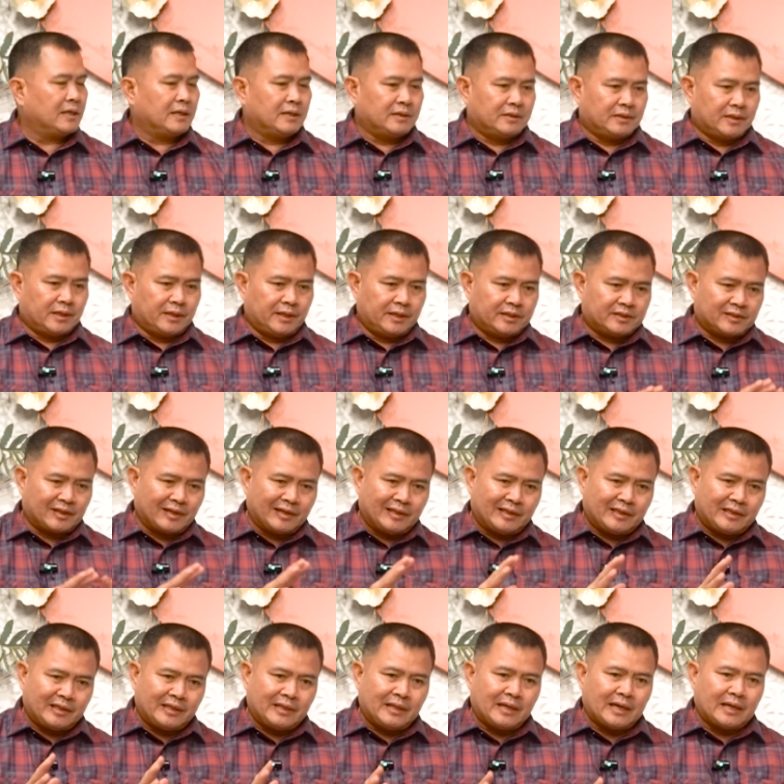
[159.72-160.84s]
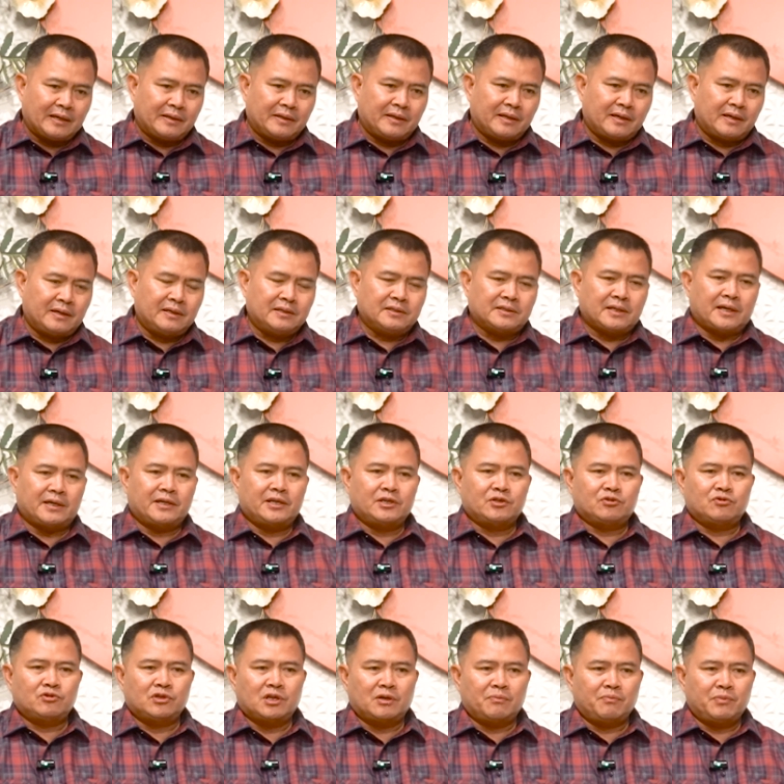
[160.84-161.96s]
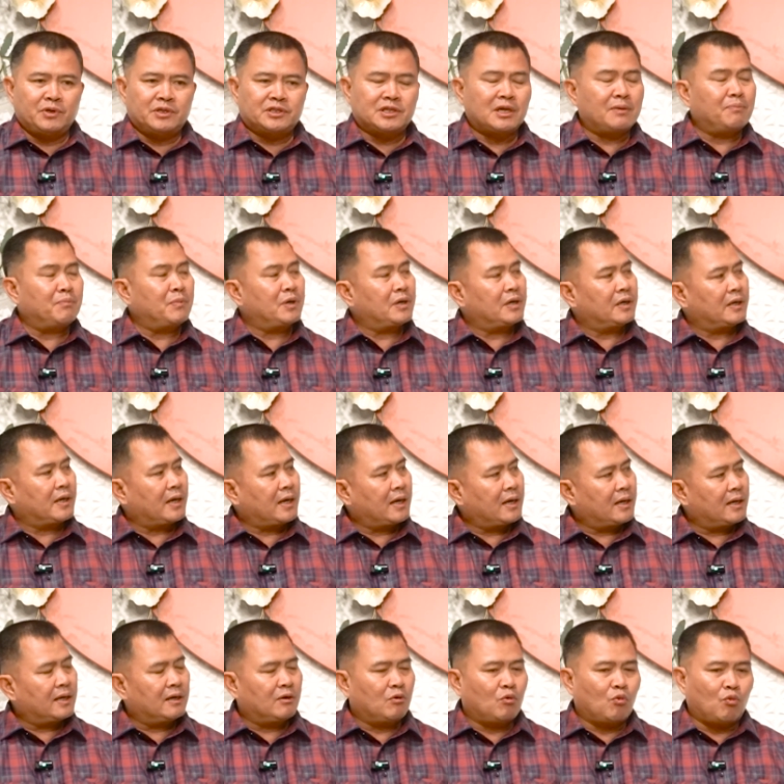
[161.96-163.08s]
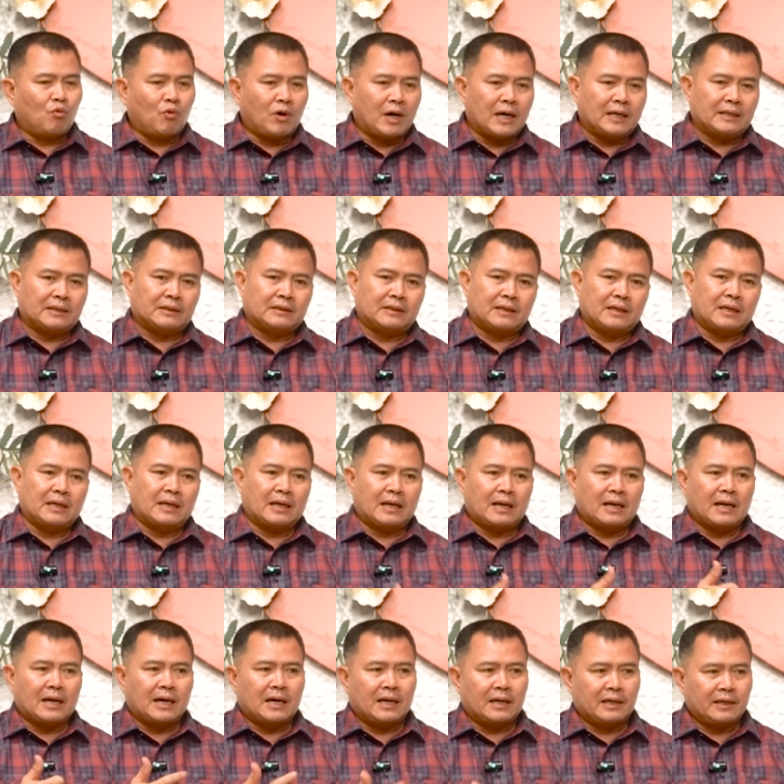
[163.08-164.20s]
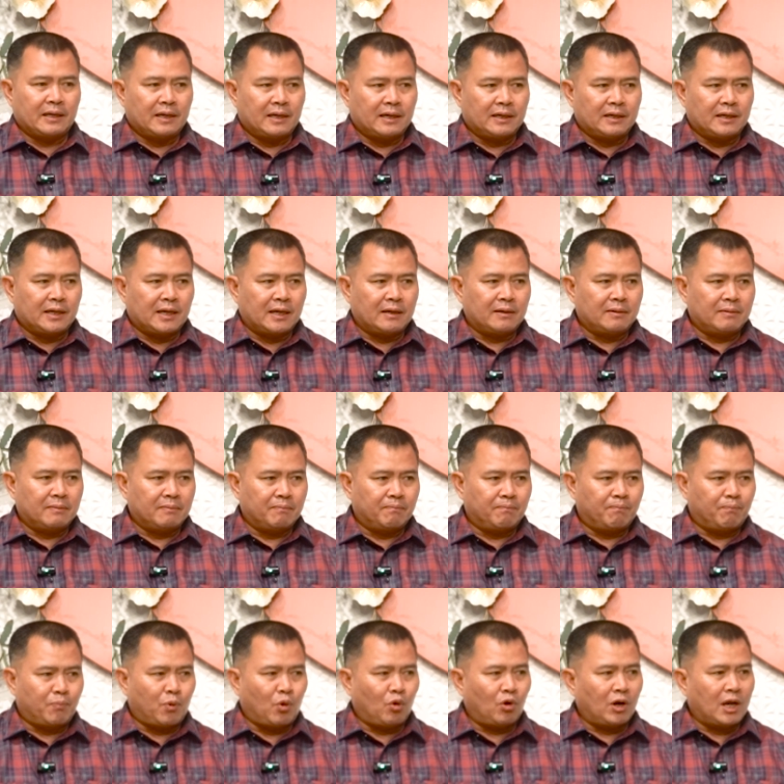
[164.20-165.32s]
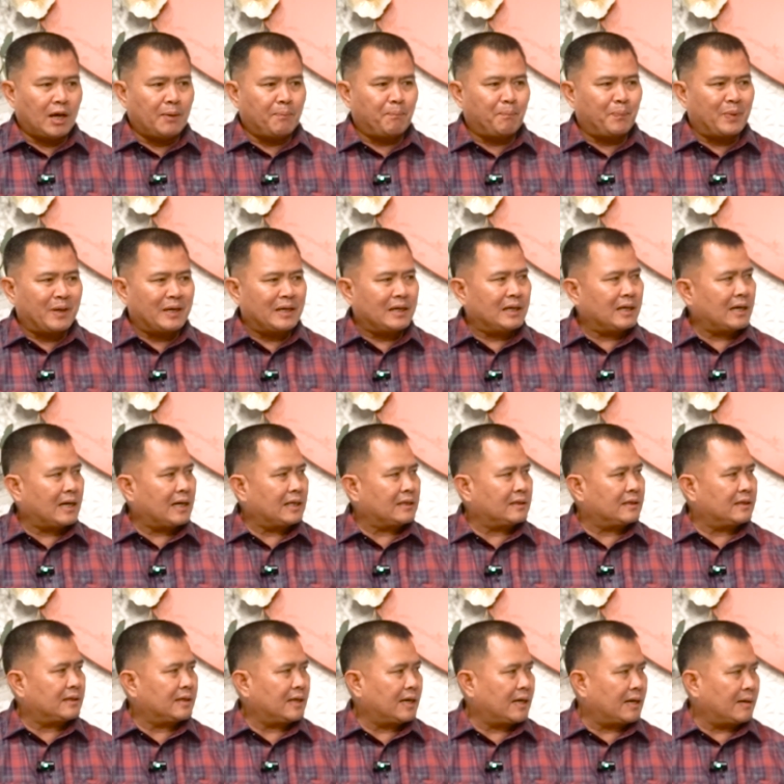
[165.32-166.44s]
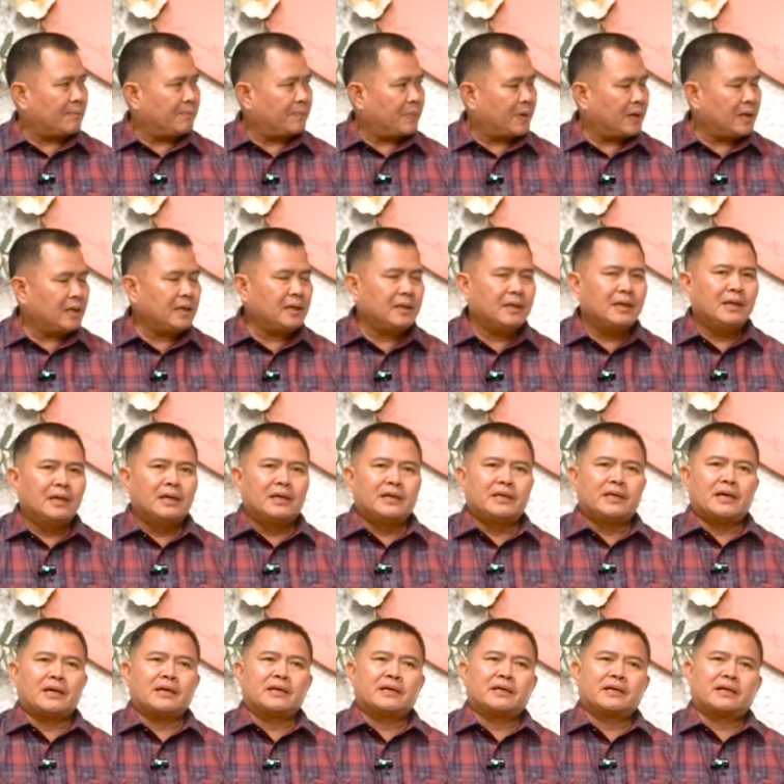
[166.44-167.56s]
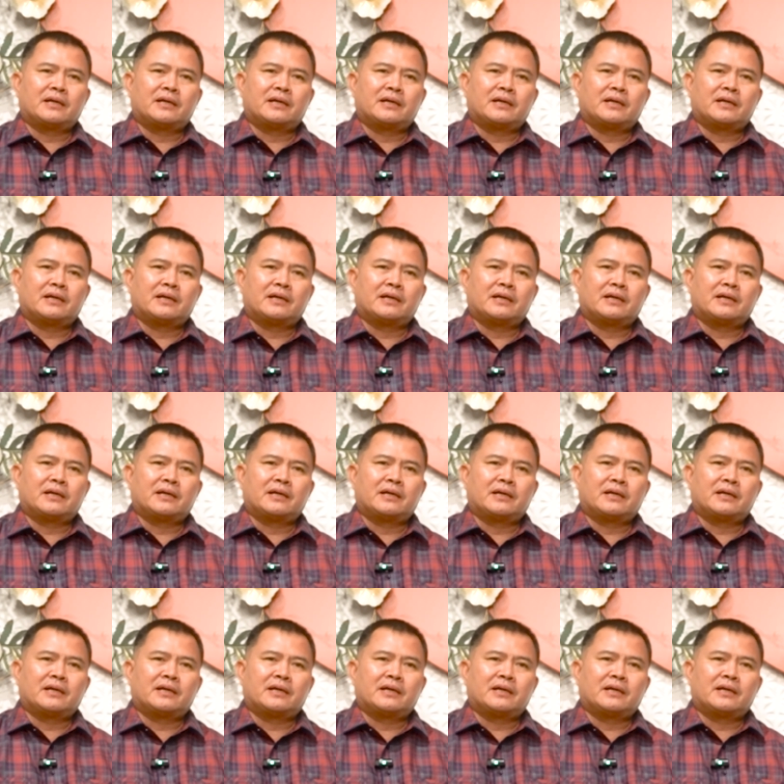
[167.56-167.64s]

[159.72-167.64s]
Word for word: Ya. Jadi setidaknya saya sudah bisa mengenal watak, gaya dan pola pendekatan apa apa yang